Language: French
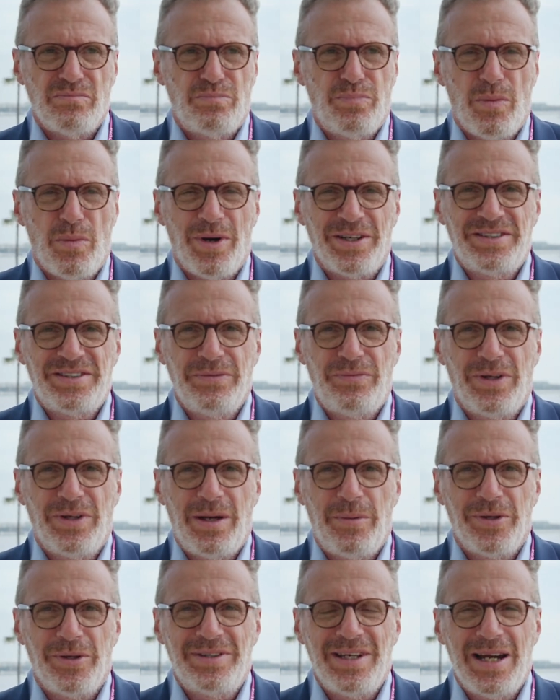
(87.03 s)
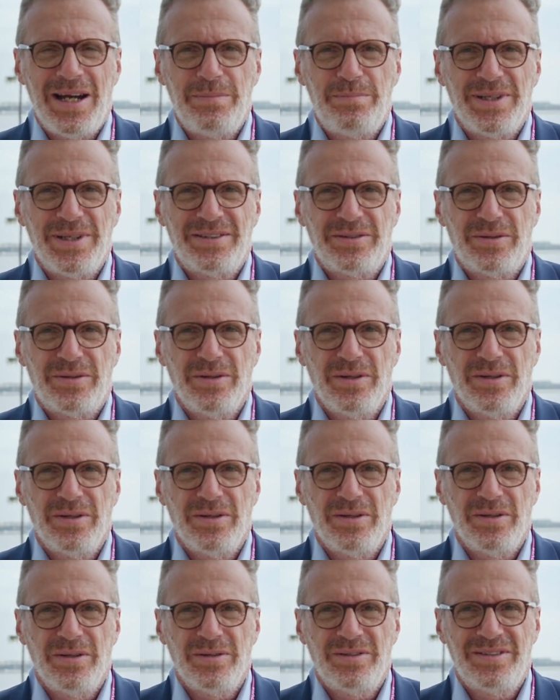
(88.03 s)
Pour moi, c'est fondamental parce
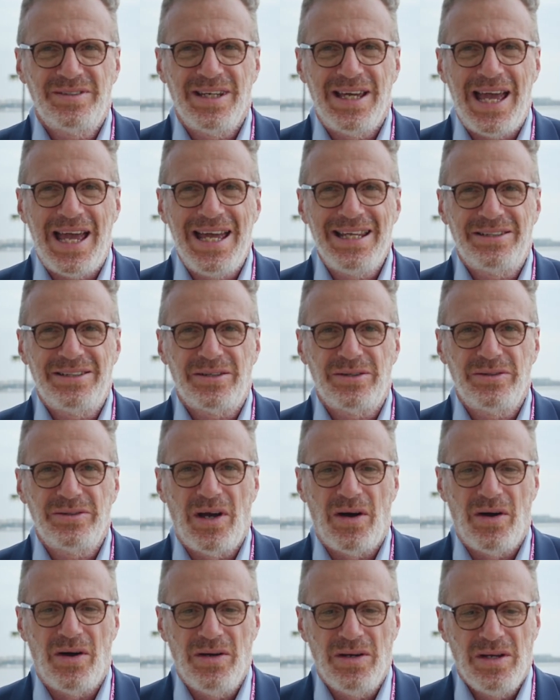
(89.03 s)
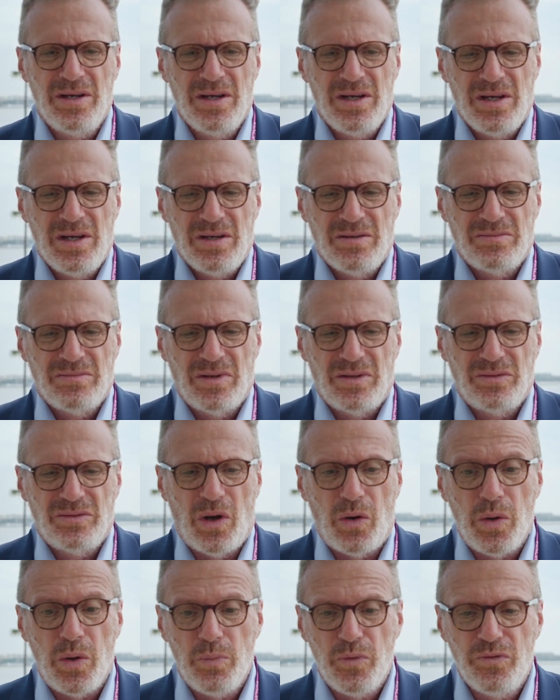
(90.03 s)
que c'est être dans,
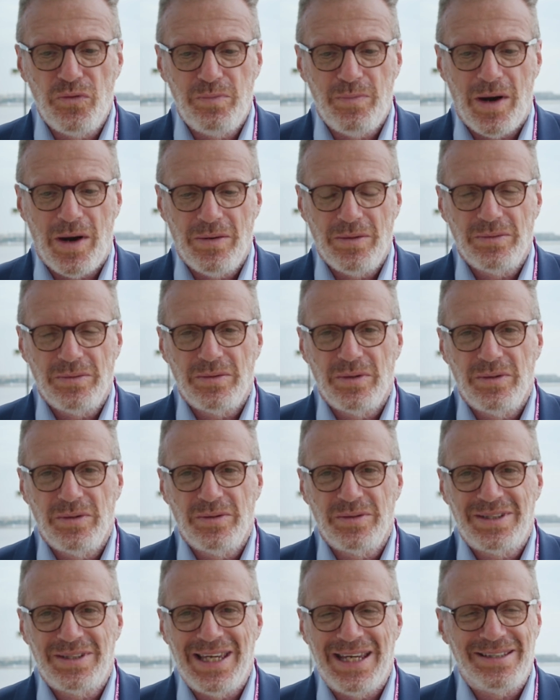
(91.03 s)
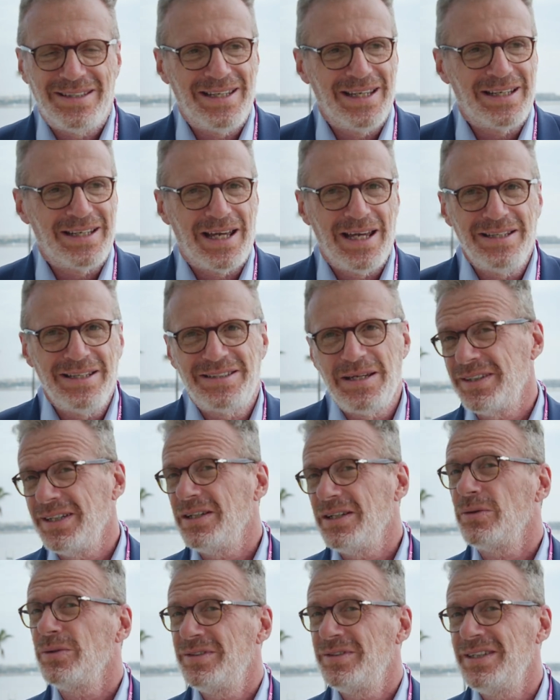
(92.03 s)
dans le mouvement qui a été créé.
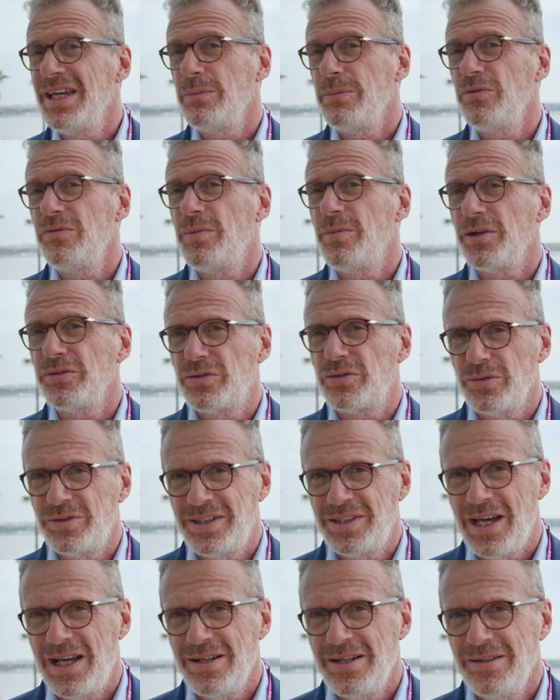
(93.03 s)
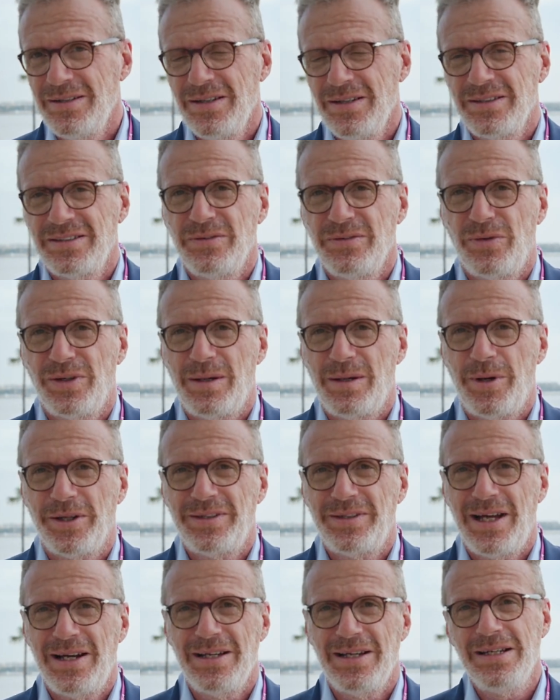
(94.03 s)
C'est aussi un mouvement social, c'est
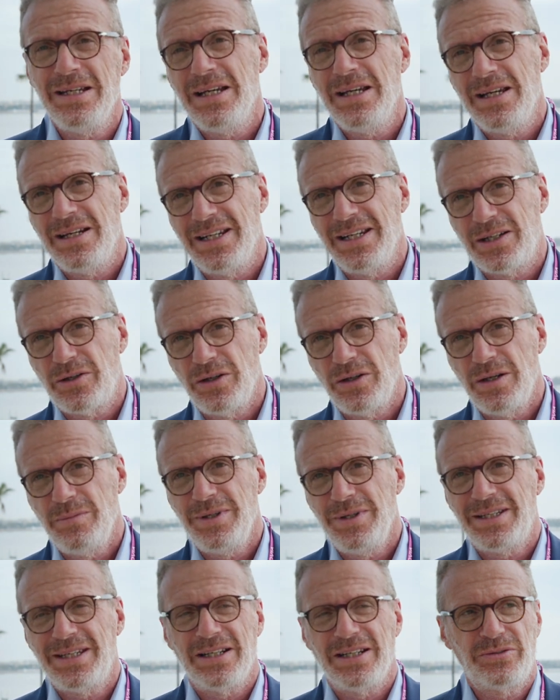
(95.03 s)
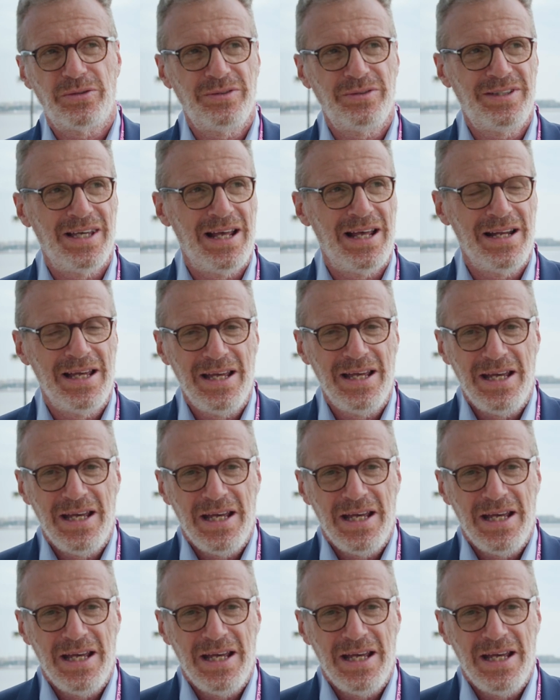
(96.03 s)
fondamental, l'économique hein, et le social